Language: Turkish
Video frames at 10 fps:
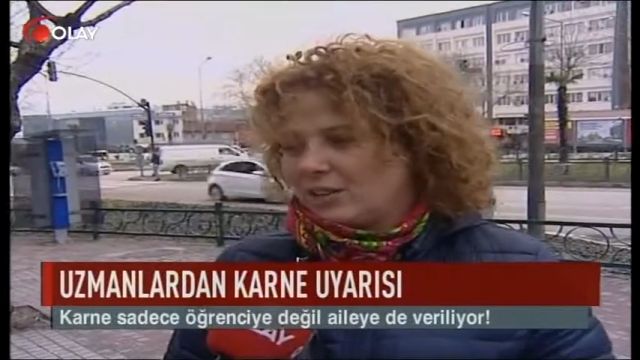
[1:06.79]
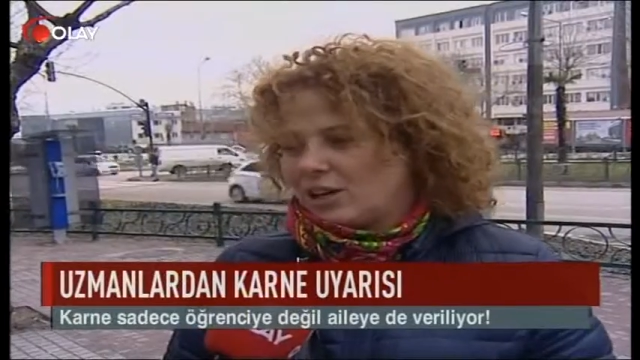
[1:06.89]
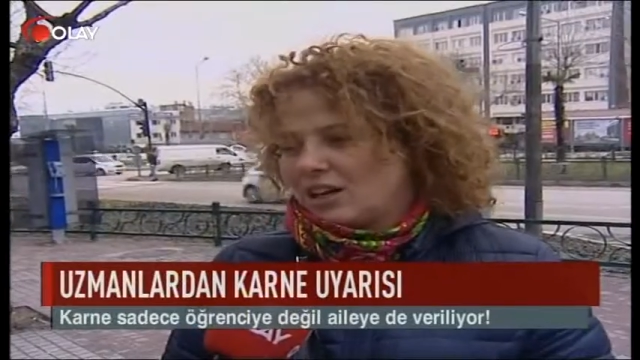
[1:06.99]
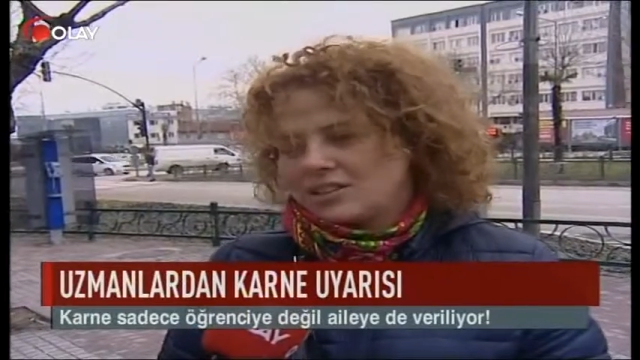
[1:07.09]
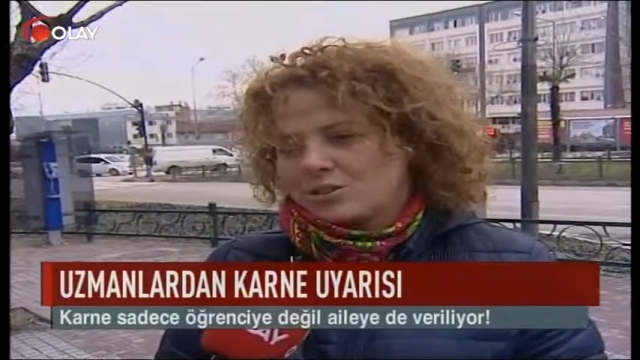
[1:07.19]
O
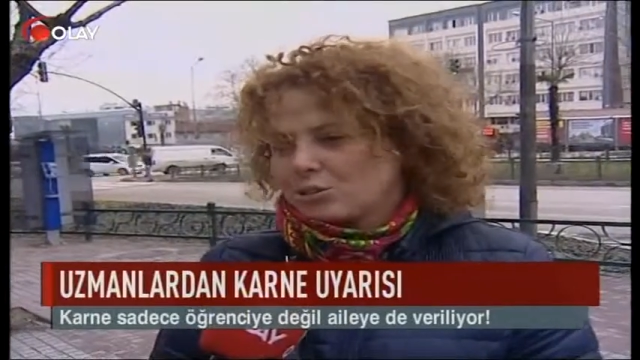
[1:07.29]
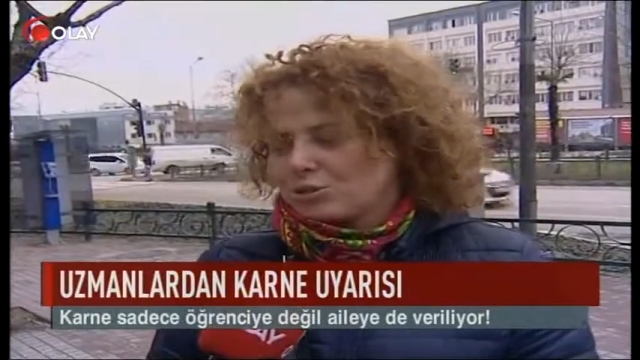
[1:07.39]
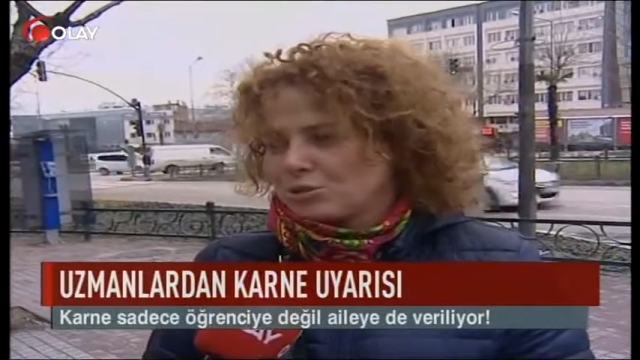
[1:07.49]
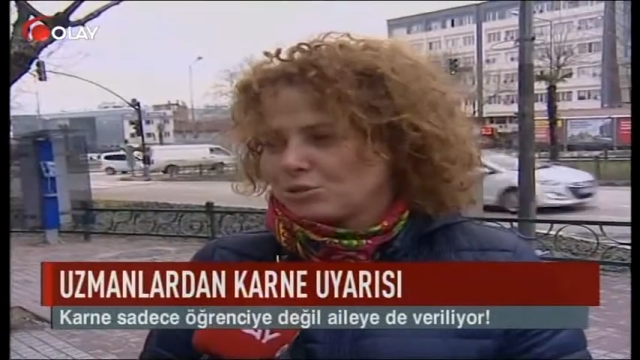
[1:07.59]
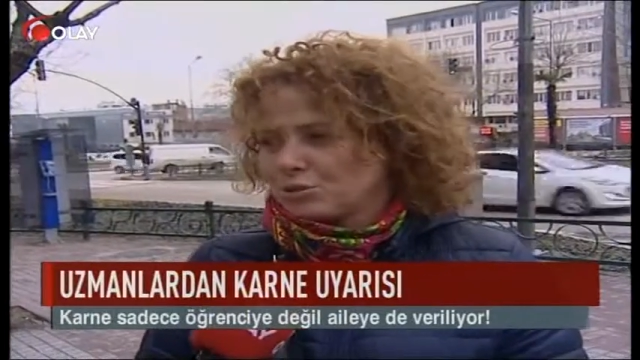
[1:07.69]
anki
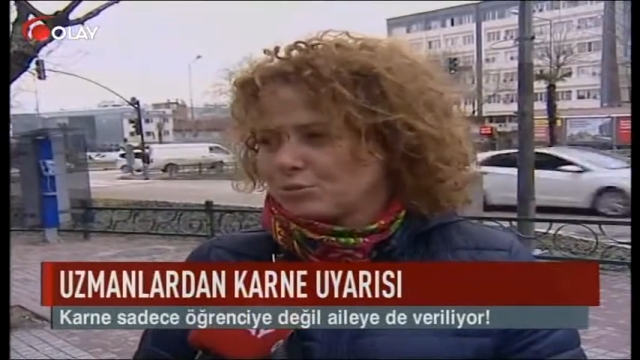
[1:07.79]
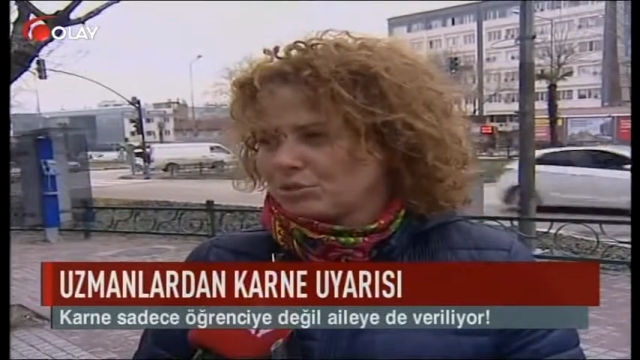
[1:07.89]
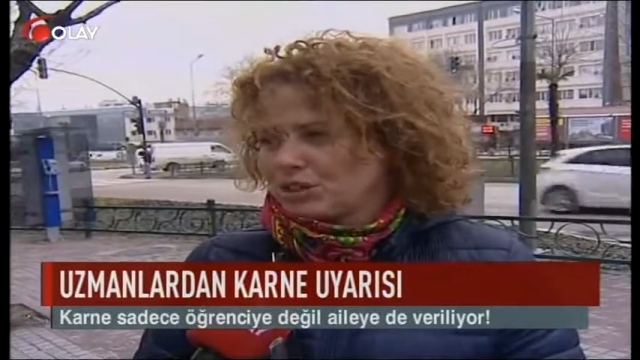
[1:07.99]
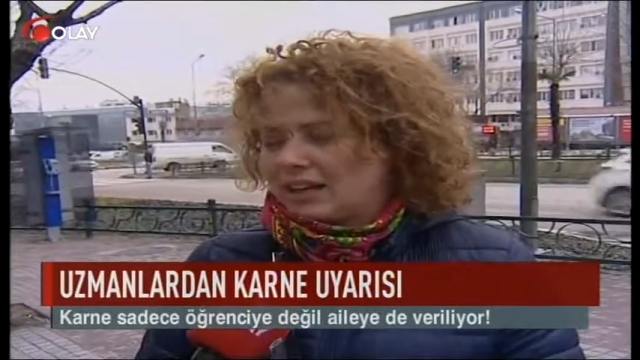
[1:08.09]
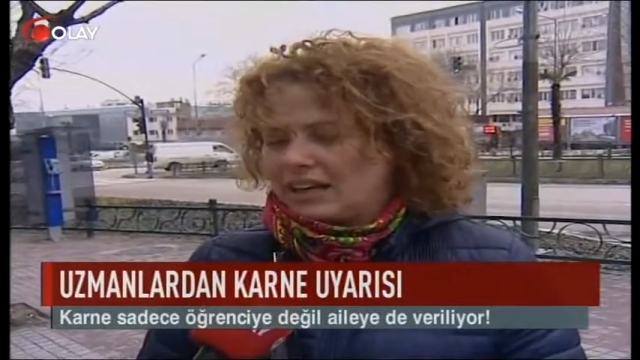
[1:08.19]
çocuğun
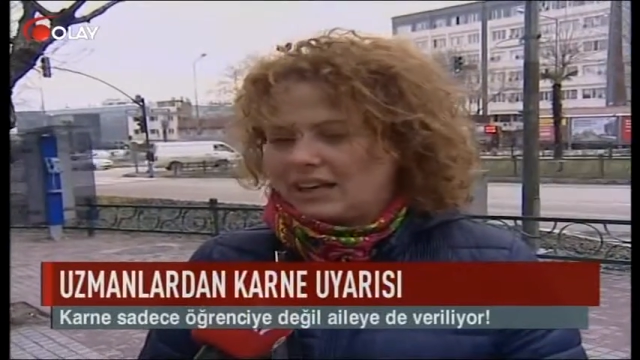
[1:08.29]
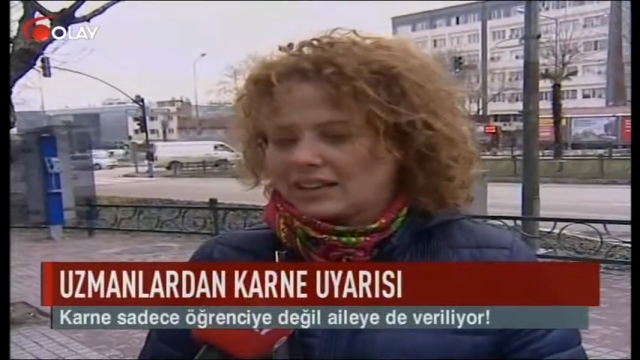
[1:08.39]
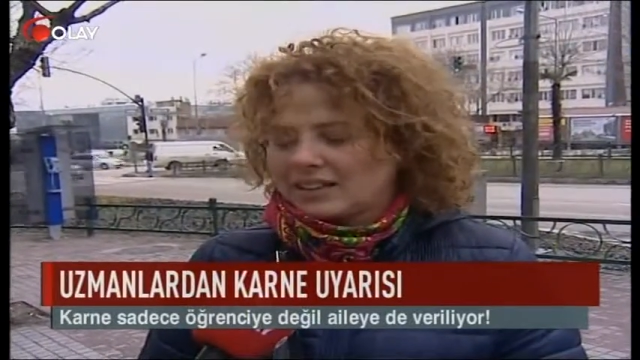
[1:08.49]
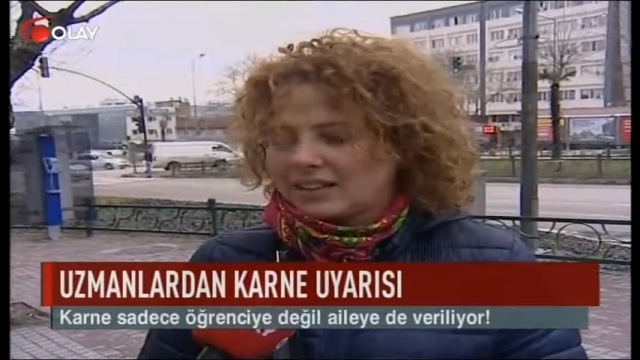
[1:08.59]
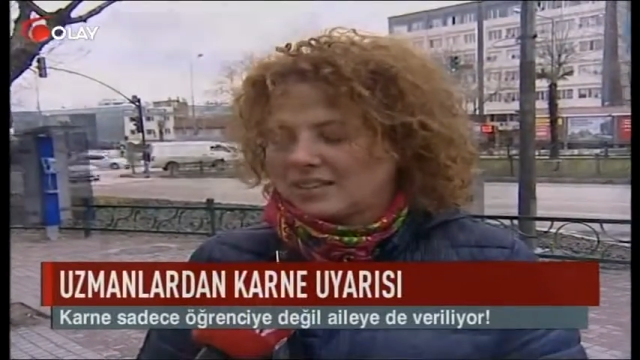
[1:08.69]
durumuyla
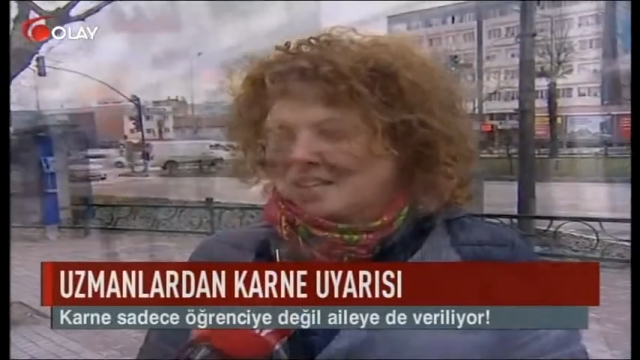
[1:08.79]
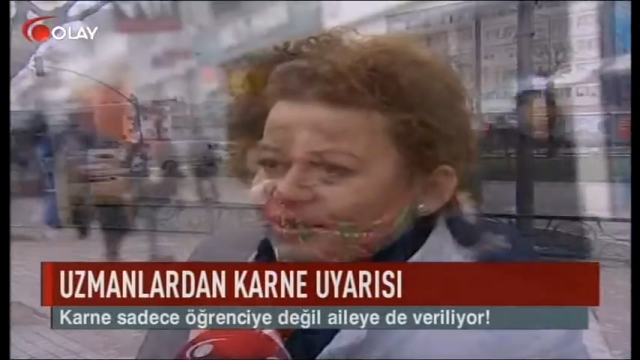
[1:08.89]
alakalı.